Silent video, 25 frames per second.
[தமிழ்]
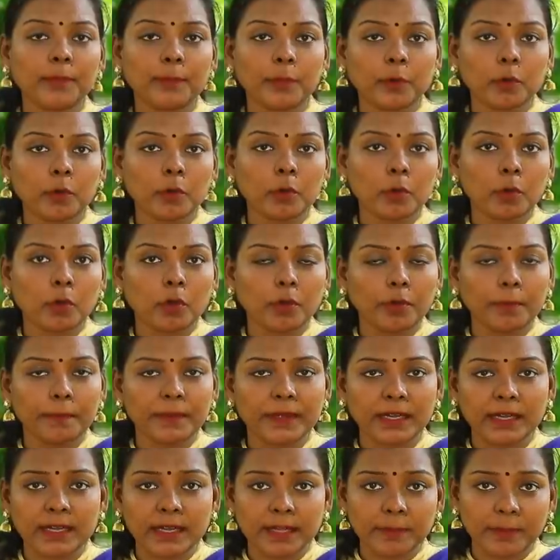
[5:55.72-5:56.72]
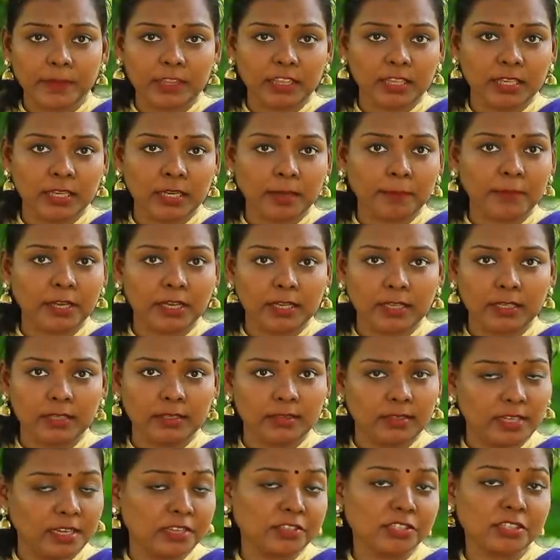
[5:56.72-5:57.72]
இப்போது பிரண்டை பற்றி நமக்கு
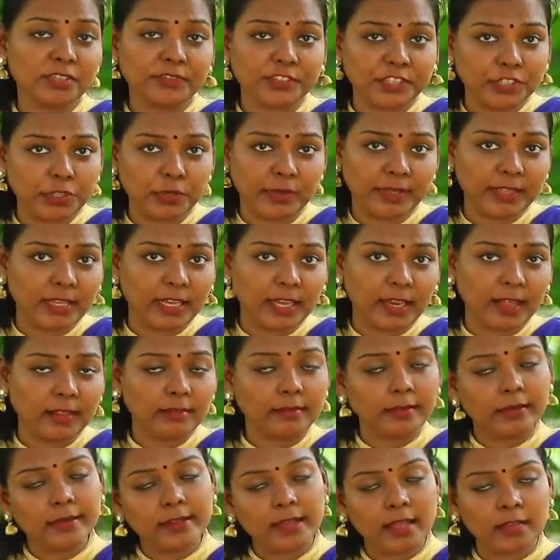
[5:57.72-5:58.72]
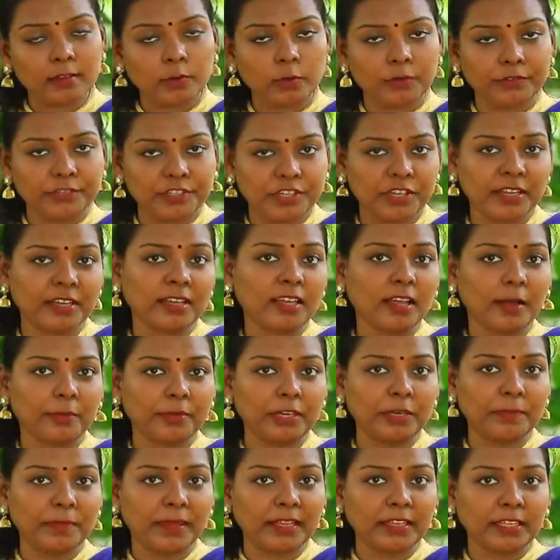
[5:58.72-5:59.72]
தெரிஞ்ச விஷயம் இதெல்லாம் தெரியாத ஒரு விஷயம் என்ன
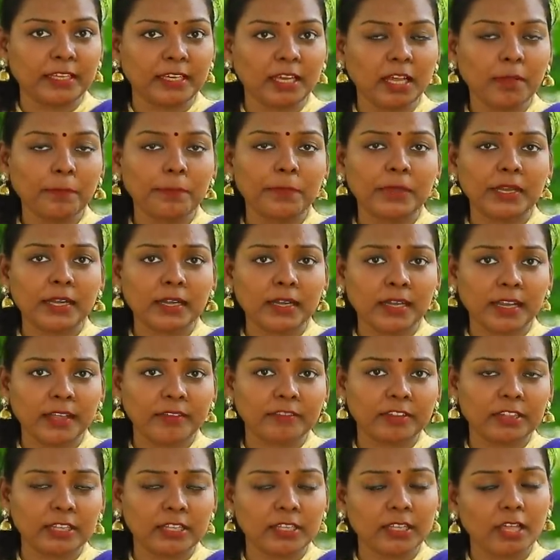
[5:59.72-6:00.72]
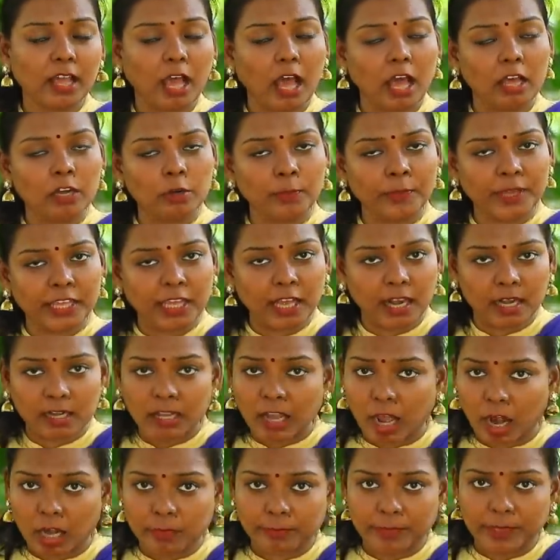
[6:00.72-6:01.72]
அப்படின்னு பார்த்தீங்கன்னா பிரண்டை வந்து அருமையான
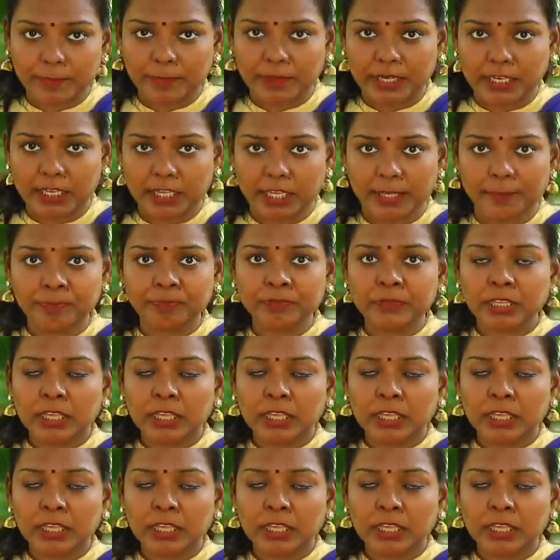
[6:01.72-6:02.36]
ஆண்மை பெருக்கி